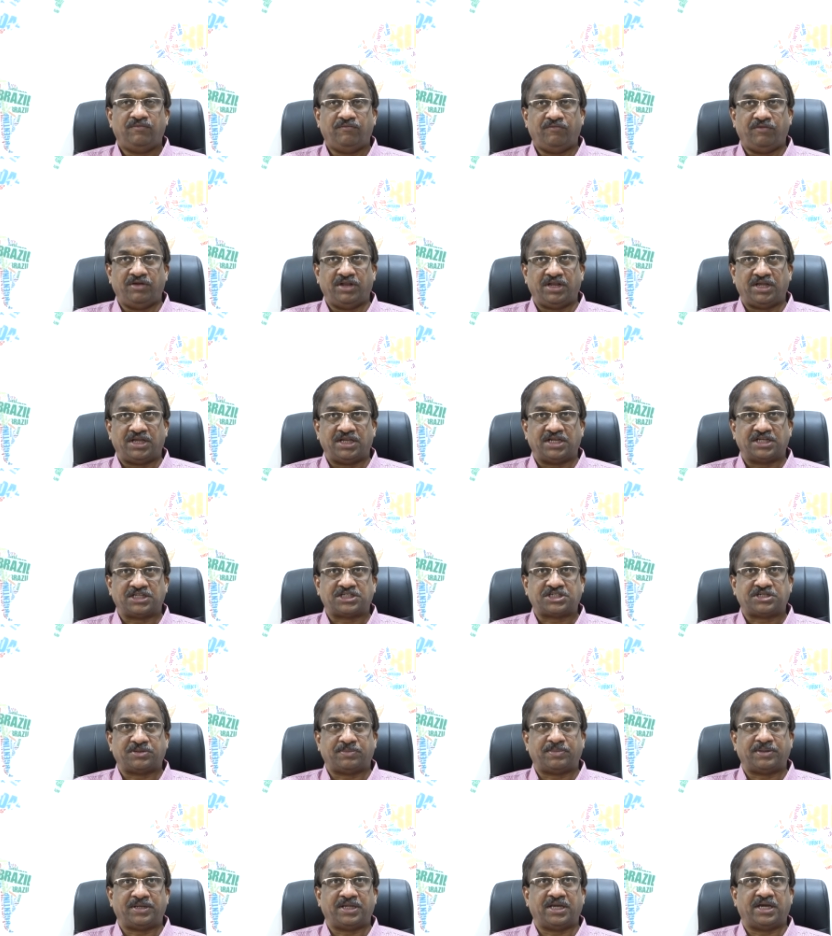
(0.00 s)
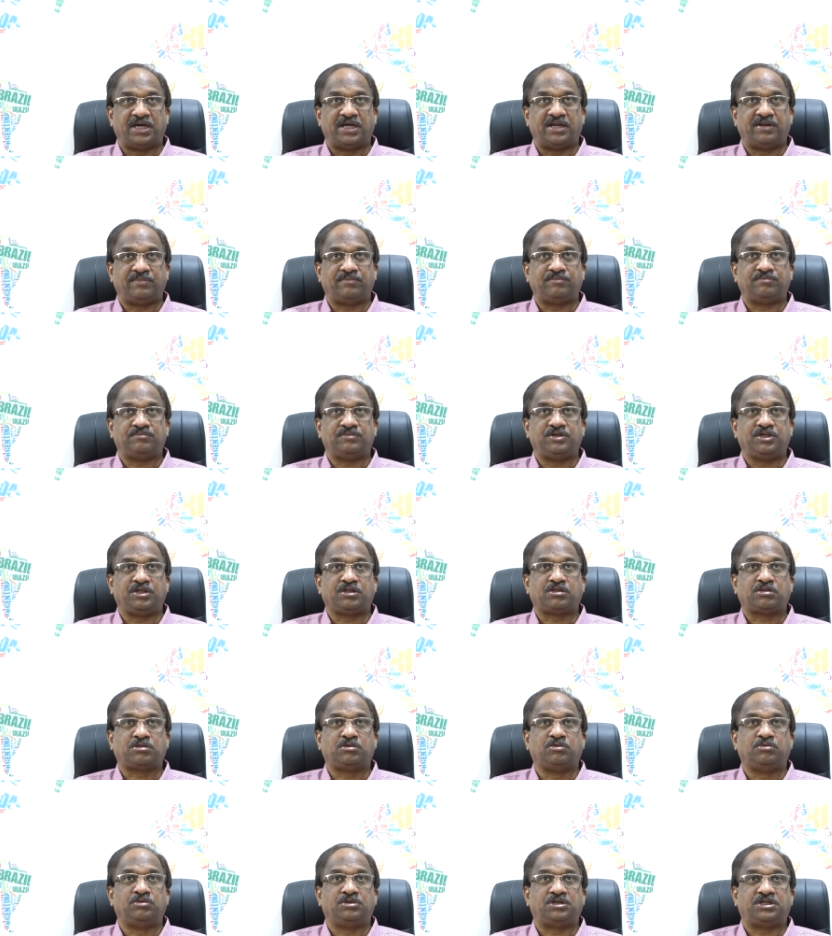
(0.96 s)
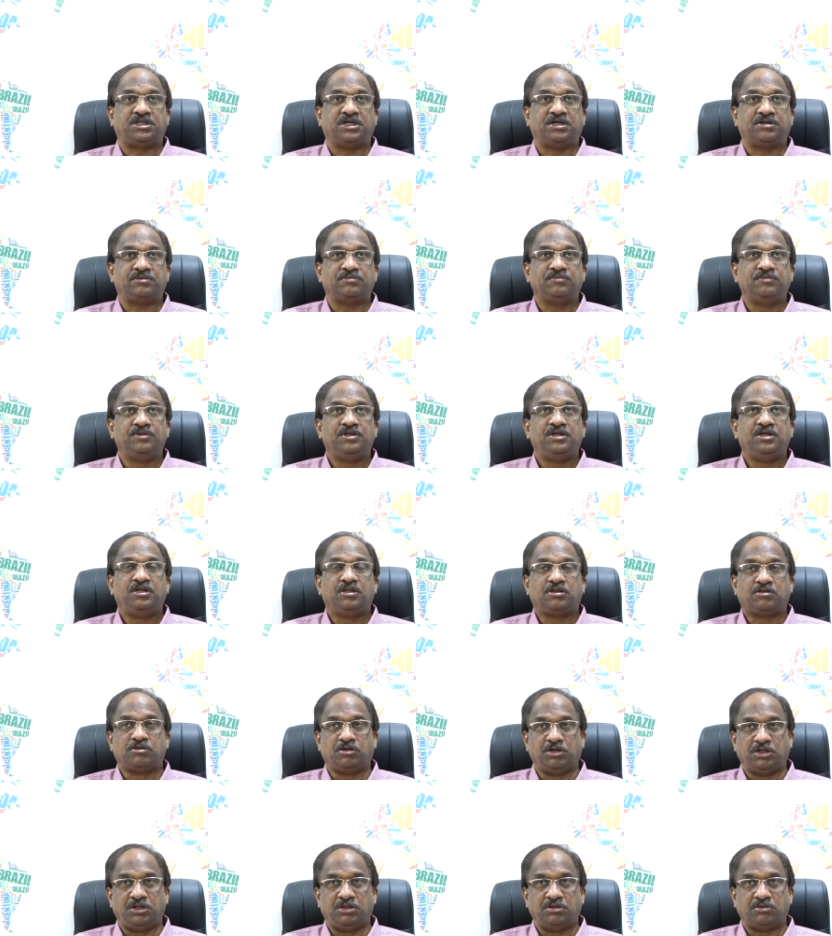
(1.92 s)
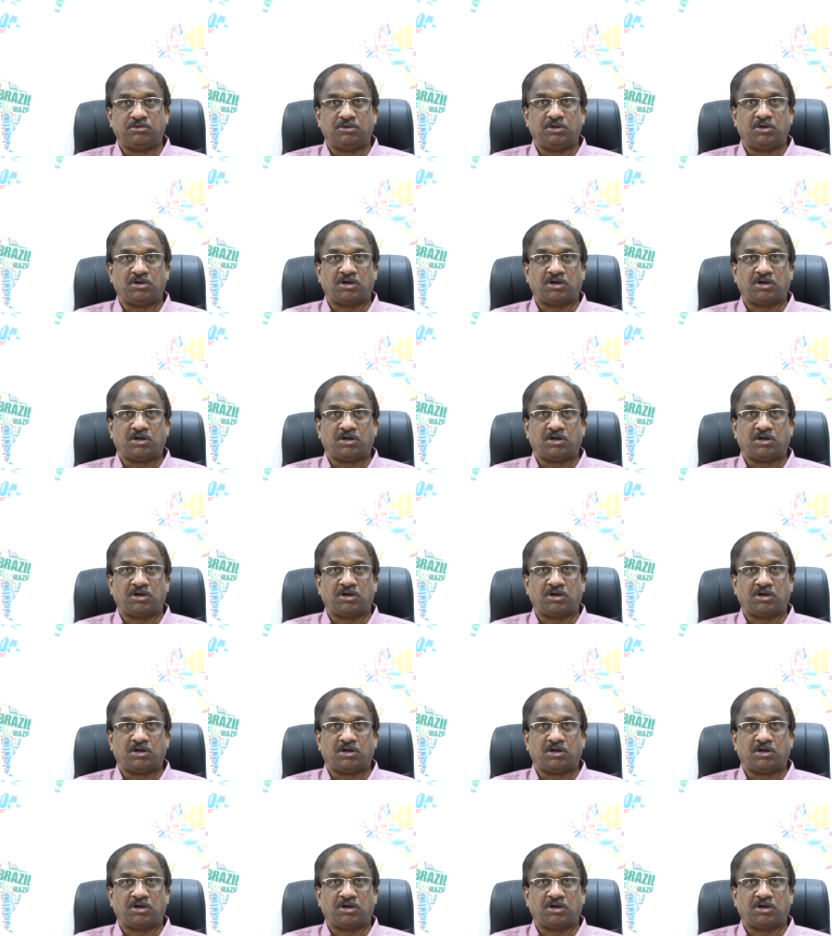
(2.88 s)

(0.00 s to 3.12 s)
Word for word: వీరికి నష్టపరిహారం ఇస్తూ ఉంటారు సో ఇది కూడా